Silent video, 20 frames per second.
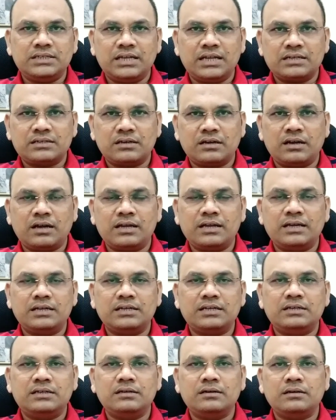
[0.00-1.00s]
డైరెక్టర్
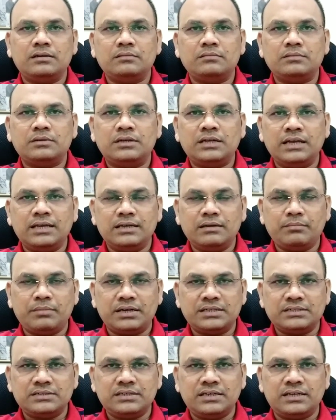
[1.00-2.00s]
ఐఐటి ఢిల్లీ
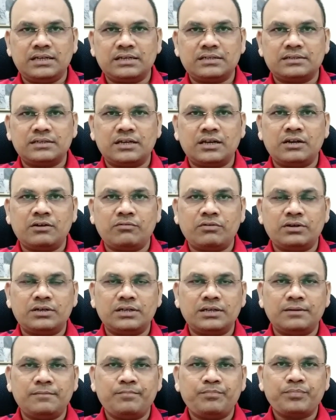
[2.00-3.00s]
మాజీ డైరెక్టర్
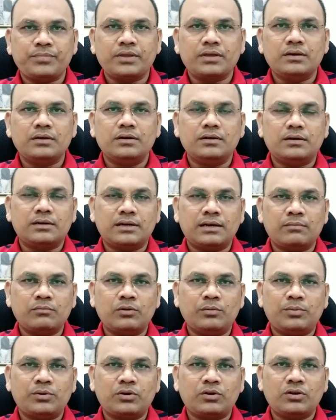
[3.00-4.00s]
అయినటువంటి రామ్
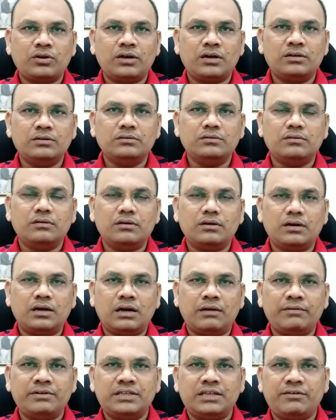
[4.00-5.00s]
రావు గారు
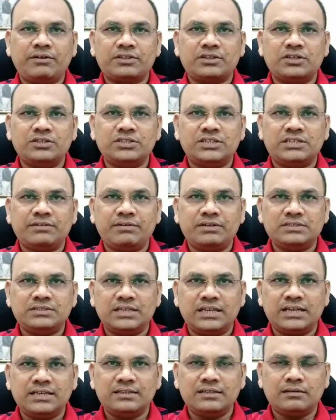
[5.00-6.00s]
ఆవేదన వ్యక్తం చేయడం అనేది
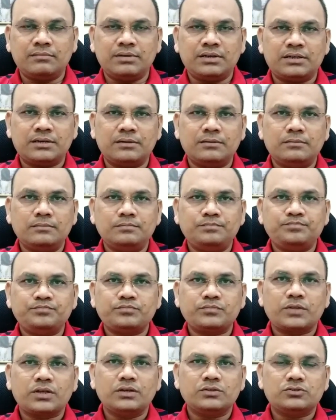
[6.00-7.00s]
జరిగిందనమాట
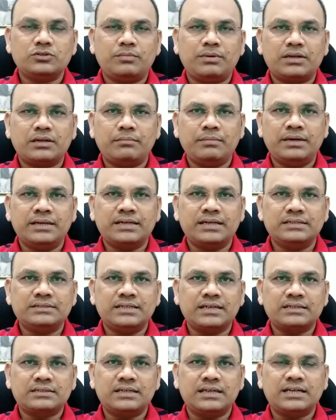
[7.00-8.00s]
సో మనకి మెడికల్
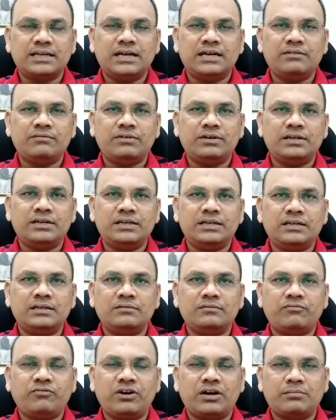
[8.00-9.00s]
సెక్టర్ కానివ్వండి
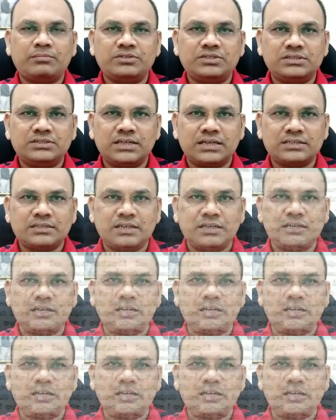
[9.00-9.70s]
ఫార్మసీ సెక్టర్